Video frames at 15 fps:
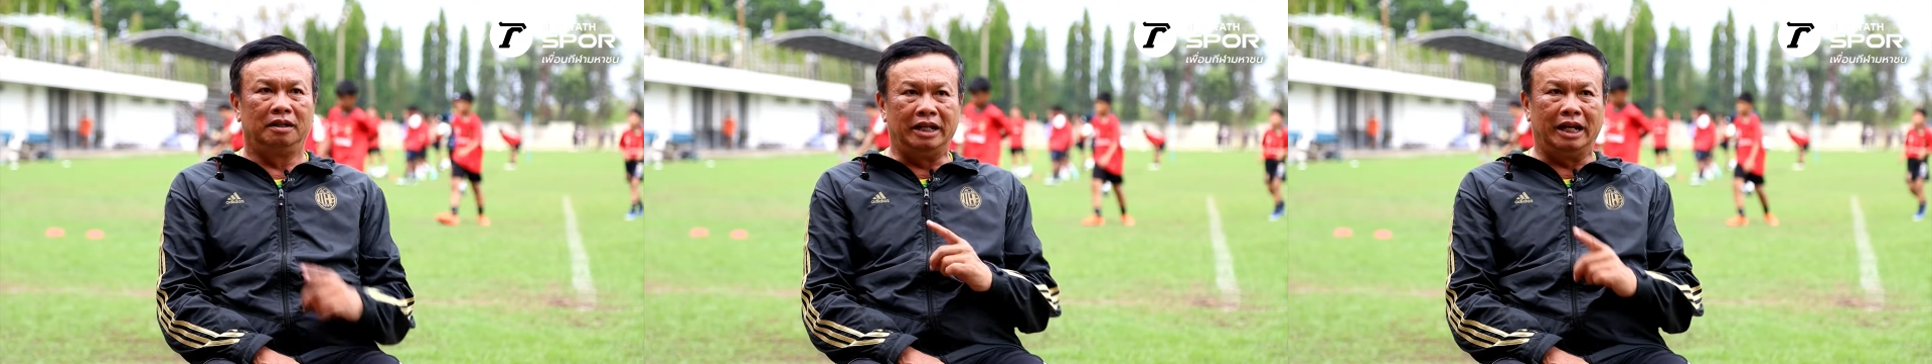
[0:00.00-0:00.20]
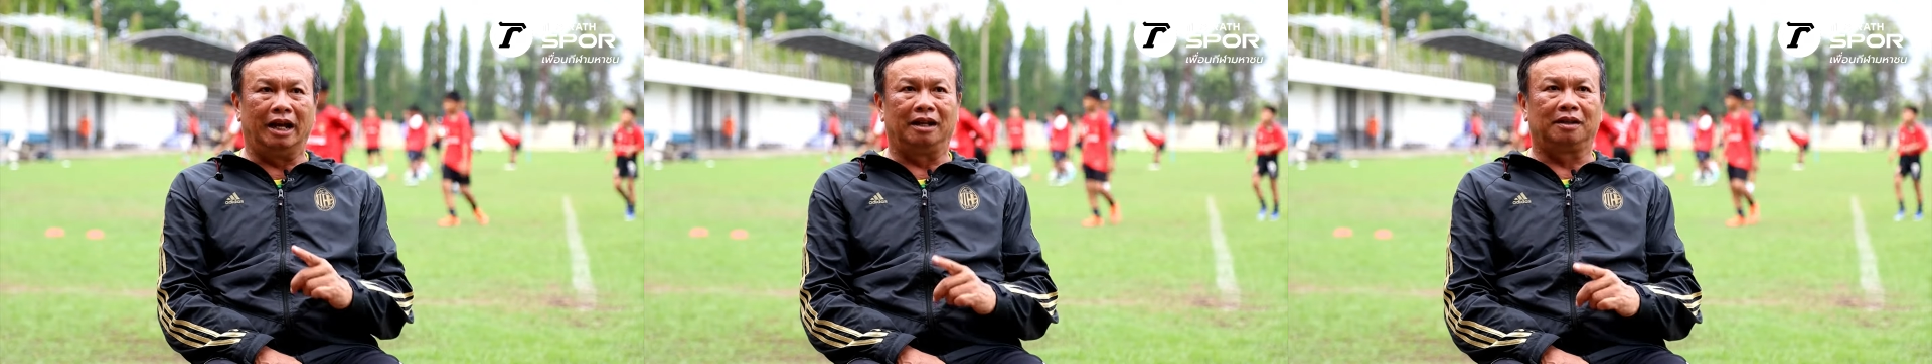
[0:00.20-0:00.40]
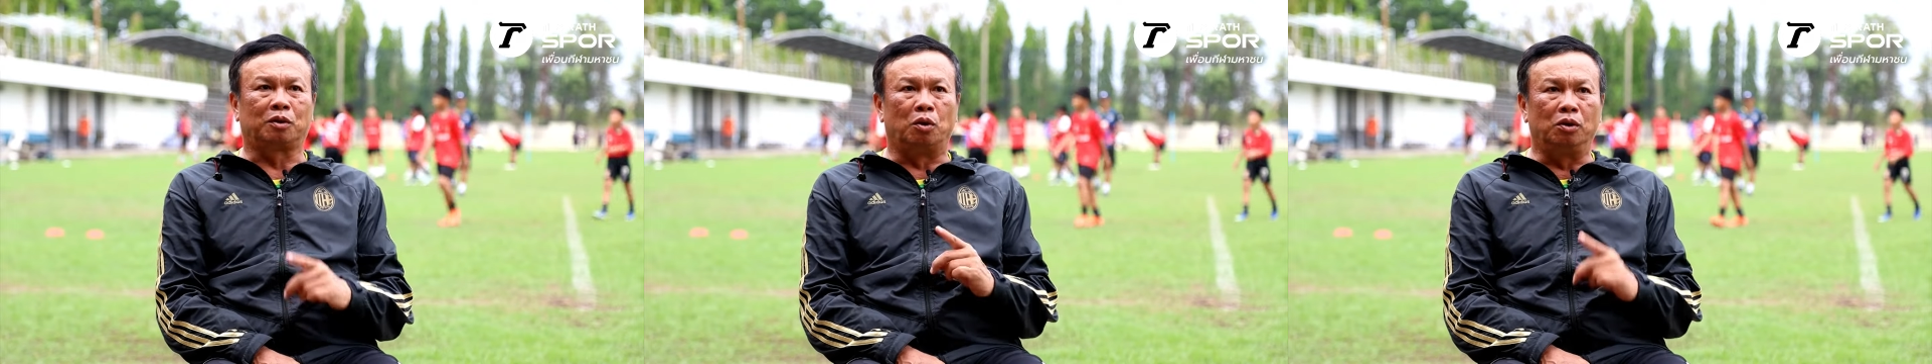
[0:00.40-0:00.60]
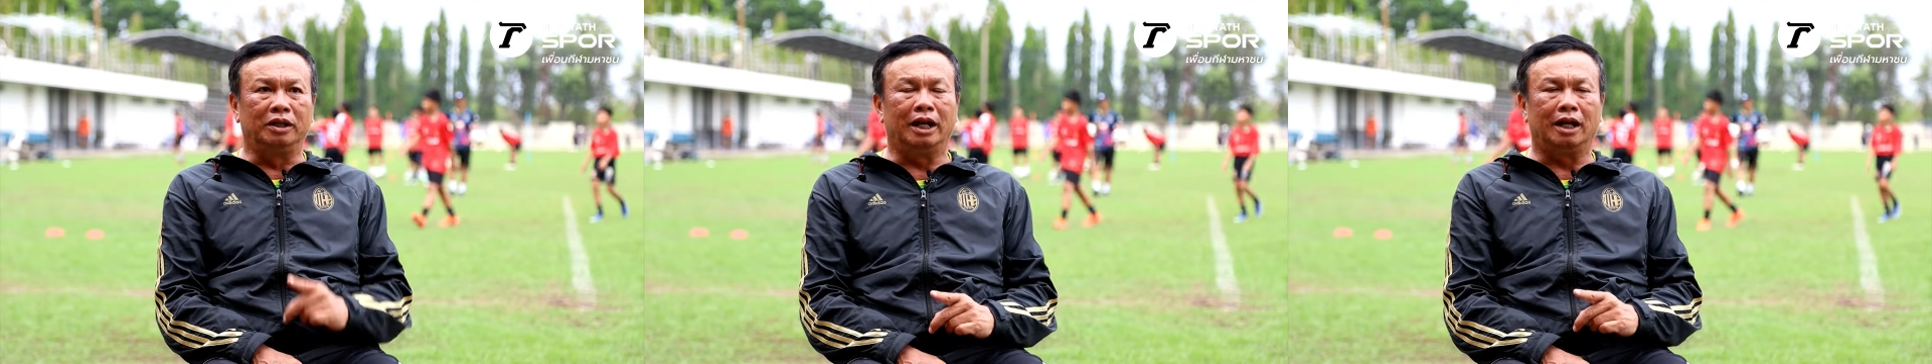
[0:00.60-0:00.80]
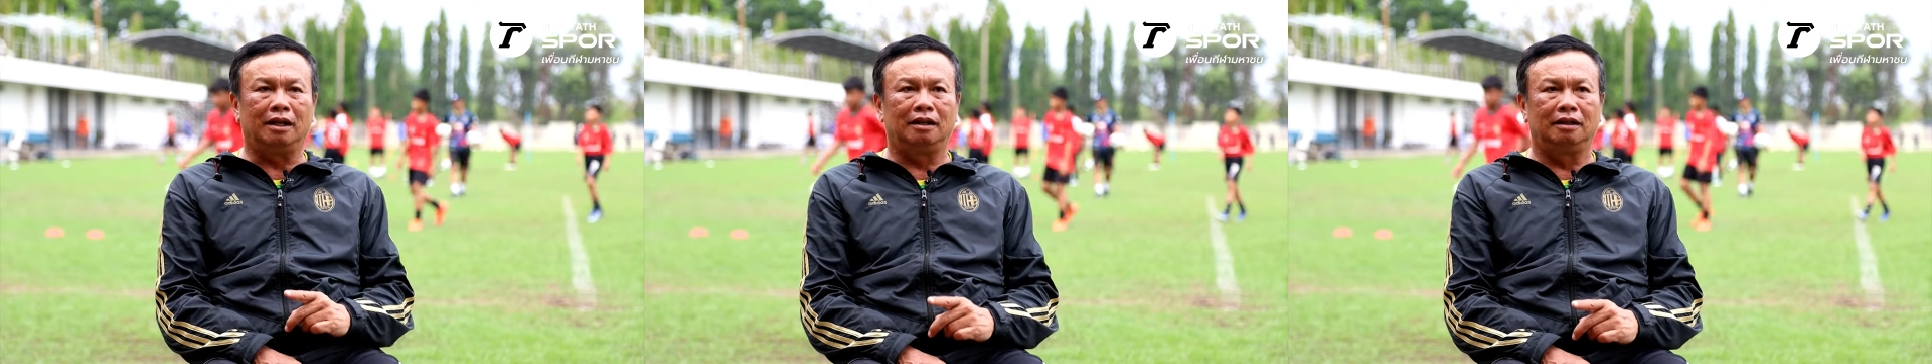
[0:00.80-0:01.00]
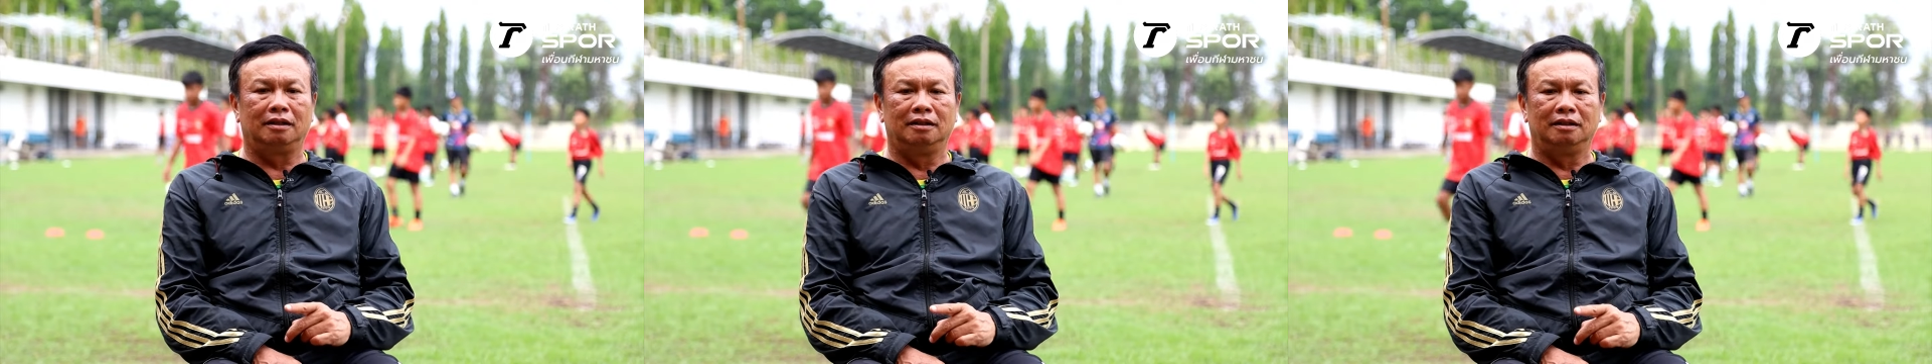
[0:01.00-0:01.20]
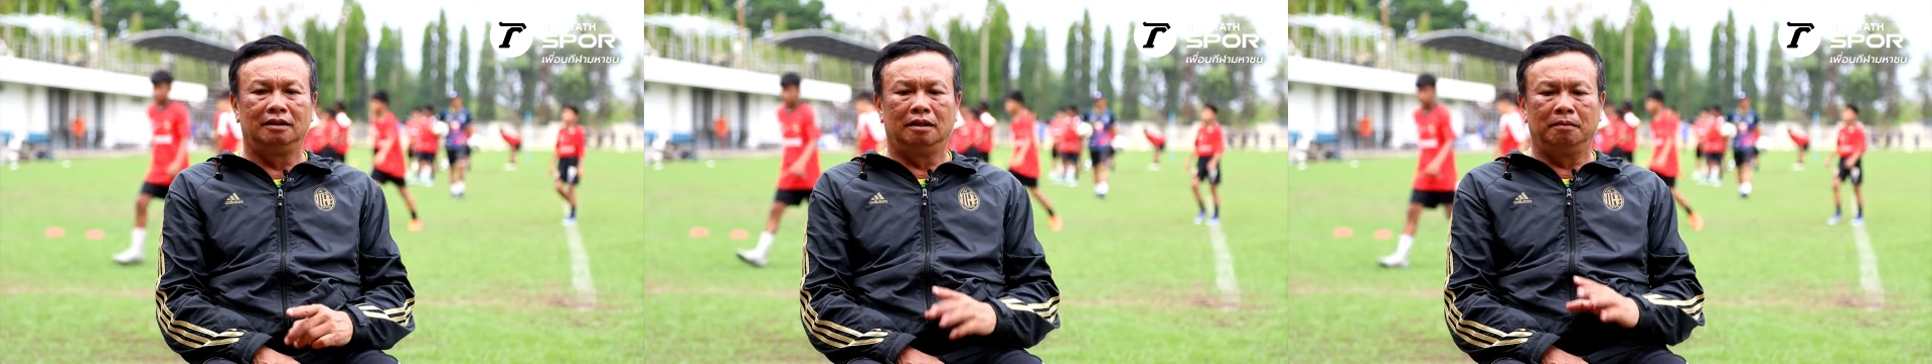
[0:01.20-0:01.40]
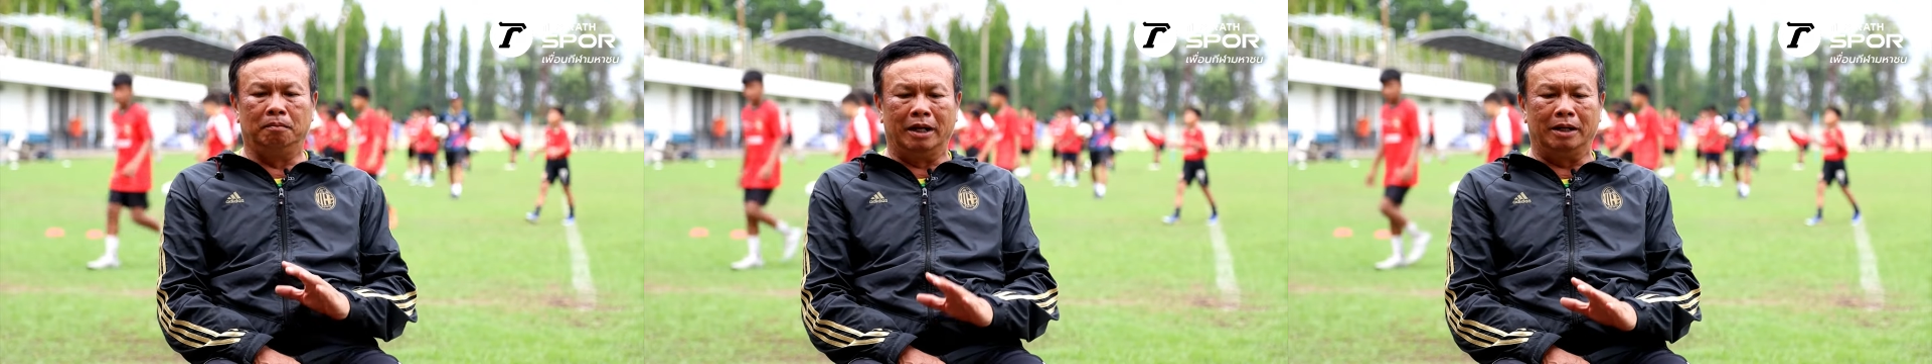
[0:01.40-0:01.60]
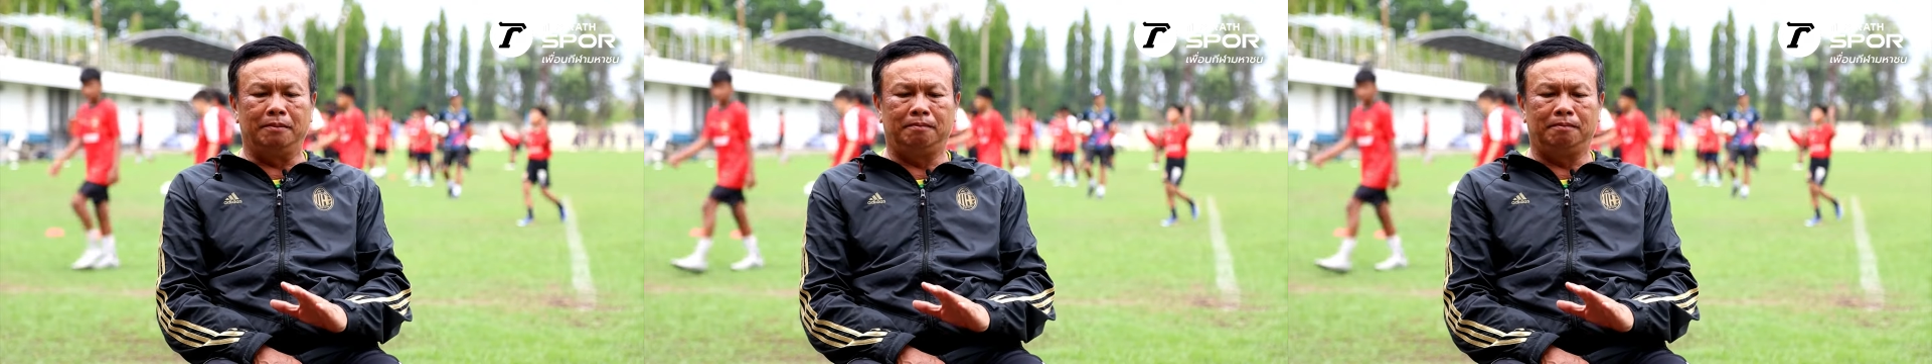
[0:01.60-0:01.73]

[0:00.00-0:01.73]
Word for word: เนี่ยตรงเนี้ยเหมือ